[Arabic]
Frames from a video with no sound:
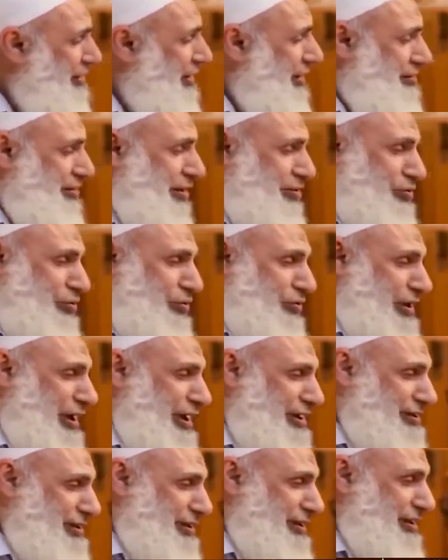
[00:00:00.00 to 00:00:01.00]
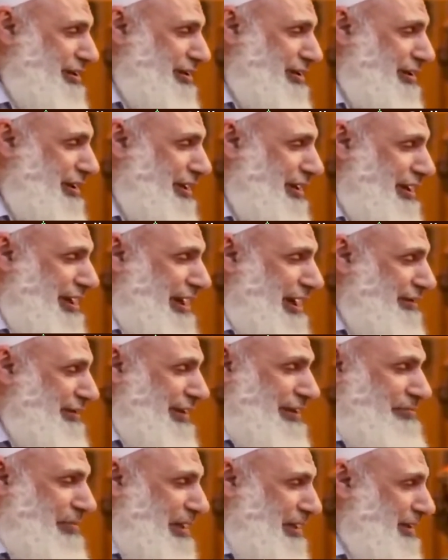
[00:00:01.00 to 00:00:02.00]
هتترك هذه
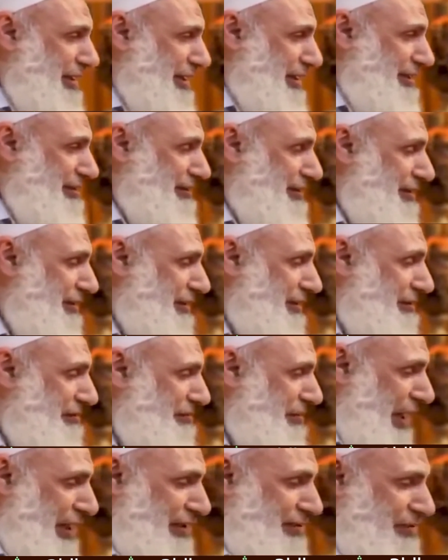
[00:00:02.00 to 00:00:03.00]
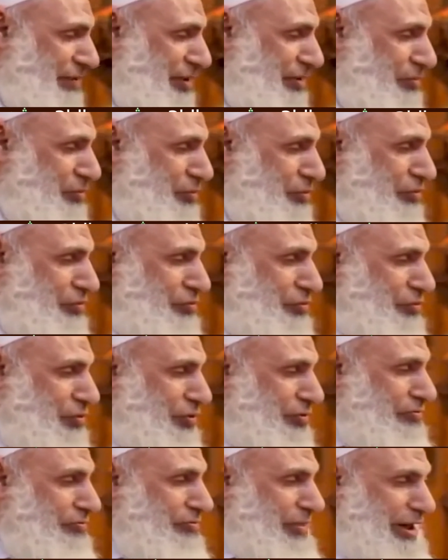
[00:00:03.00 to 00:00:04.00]
هذا المكان بعد ما ابوك
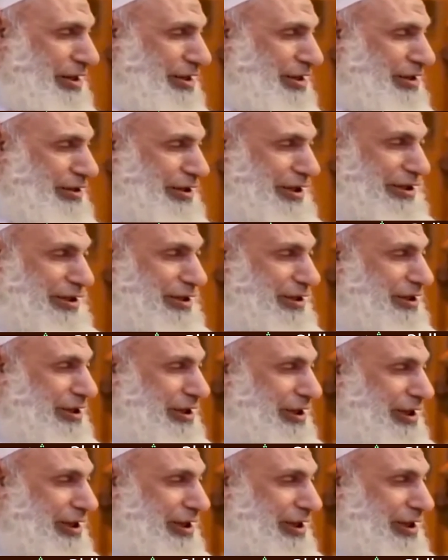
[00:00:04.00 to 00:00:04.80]
وامك آه،